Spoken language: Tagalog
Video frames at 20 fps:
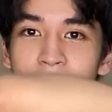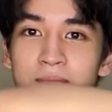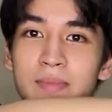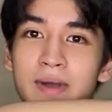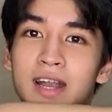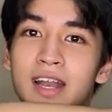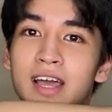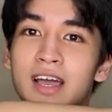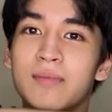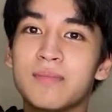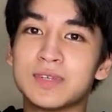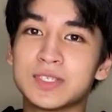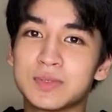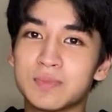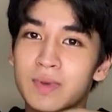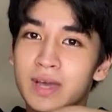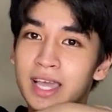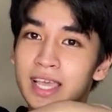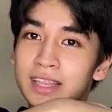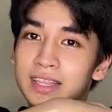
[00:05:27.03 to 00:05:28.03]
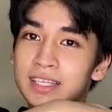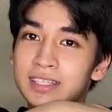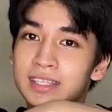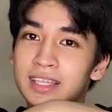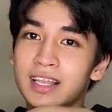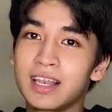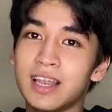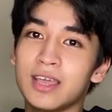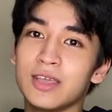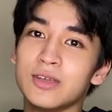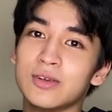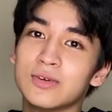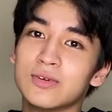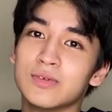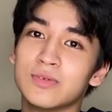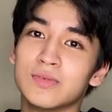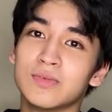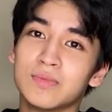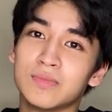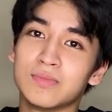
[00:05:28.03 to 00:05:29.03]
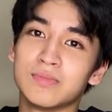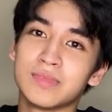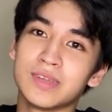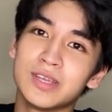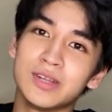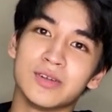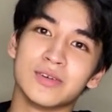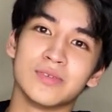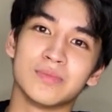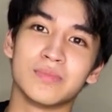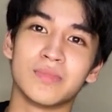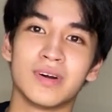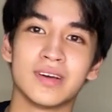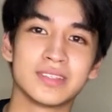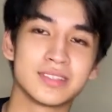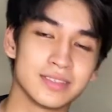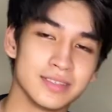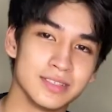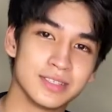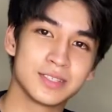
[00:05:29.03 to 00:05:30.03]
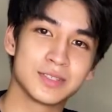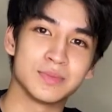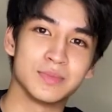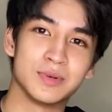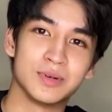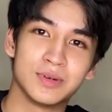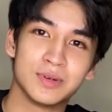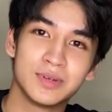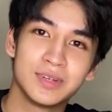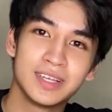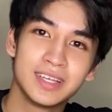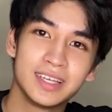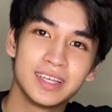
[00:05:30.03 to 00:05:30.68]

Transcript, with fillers: para mas makita nila yung, you know, muscles mo